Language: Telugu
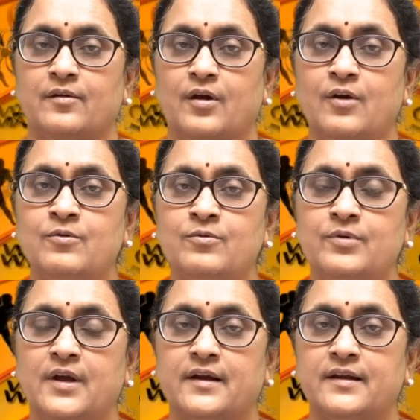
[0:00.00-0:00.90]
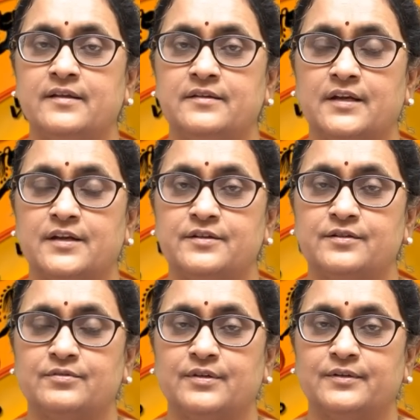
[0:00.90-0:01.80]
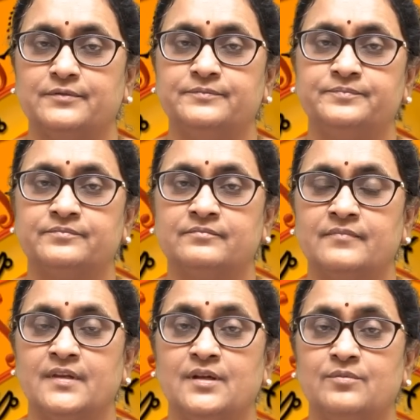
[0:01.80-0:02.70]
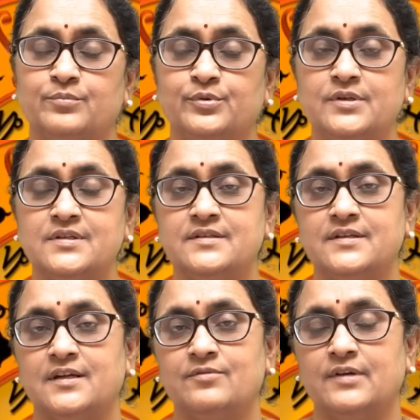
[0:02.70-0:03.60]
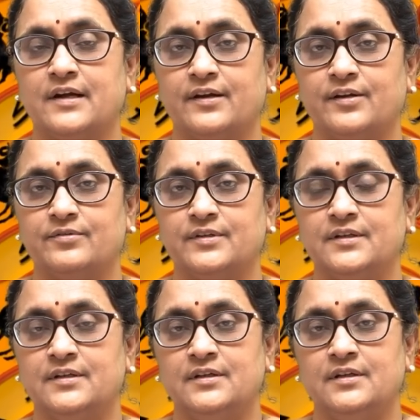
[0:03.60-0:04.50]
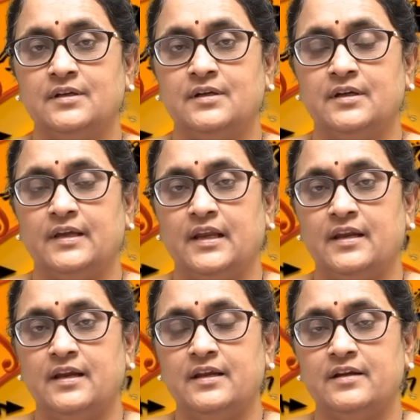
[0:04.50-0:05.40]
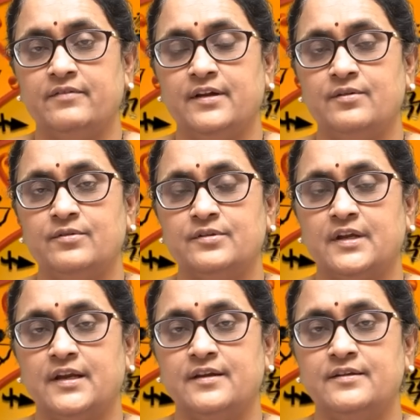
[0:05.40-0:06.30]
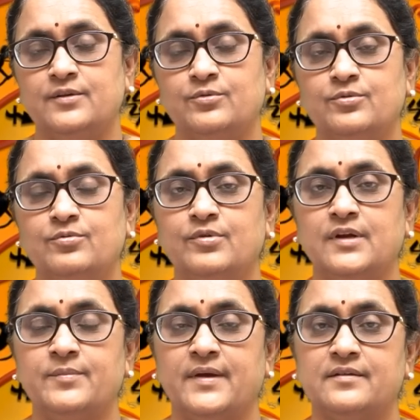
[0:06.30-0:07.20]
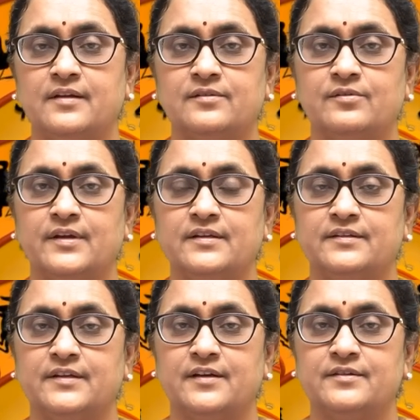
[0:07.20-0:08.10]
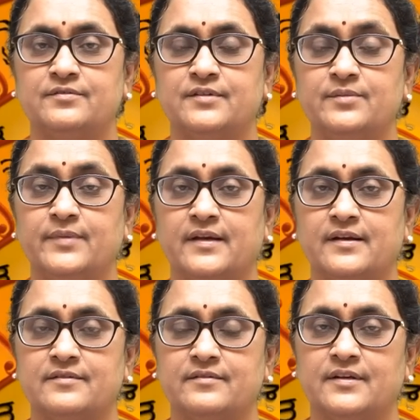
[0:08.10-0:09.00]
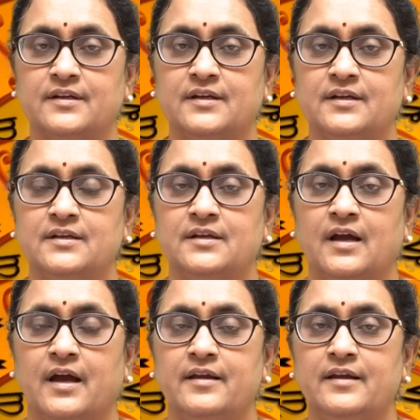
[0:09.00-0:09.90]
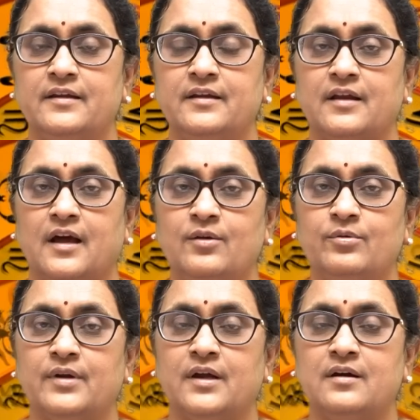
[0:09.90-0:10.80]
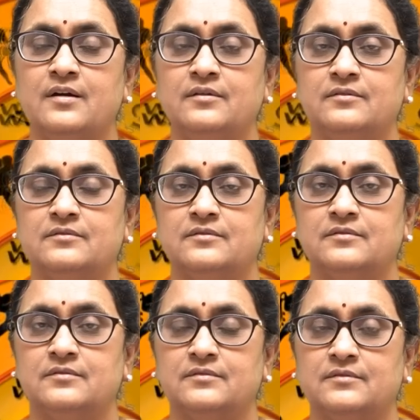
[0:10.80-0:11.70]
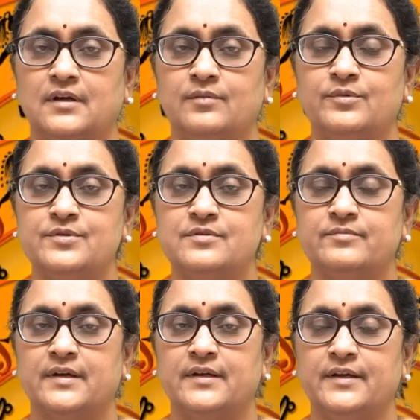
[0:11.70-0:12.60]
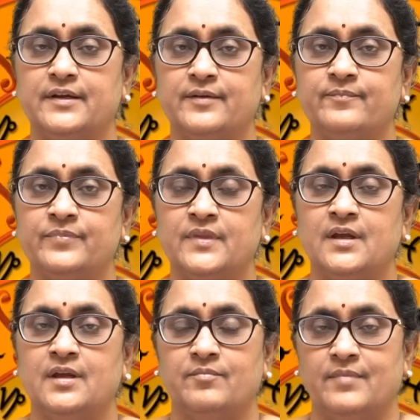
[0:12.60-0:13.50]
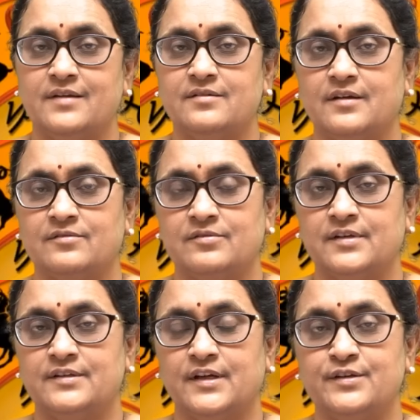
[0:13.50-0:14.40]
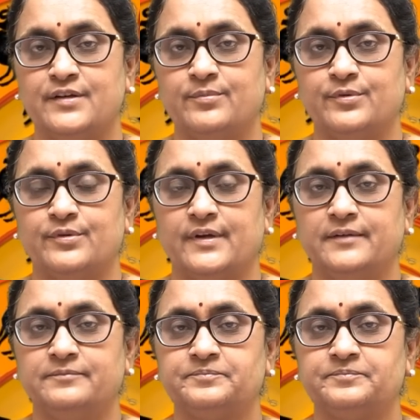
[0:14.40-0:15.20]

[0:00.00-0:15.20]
రాహు కూడా అక్కడే సంచారం చేస్తున్నాడు బుధ సంచారం కూడా అక్కడే ఉంది ఏ నెల ఇరవై రెండో తారీఖు నుంచి గురువు కూడా మేషరాశిలోకి సంచారం చేస్తున్నాడు మేనరాశి నుండి అంటే నాలుగు గ్రహాలు ఆల్మోస్ట్ మనకి మేషరాశిలో సంచారం చేయబోతున్నాయి